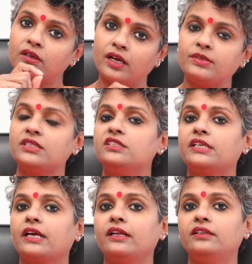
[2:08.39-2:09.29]

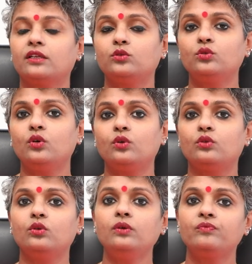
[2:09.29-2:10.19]
గర్భసంచికి ఎక్కడైతే అతుక్కొని
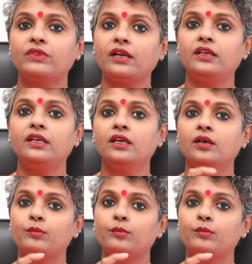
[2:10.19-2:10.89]
ఉందో దాన్ని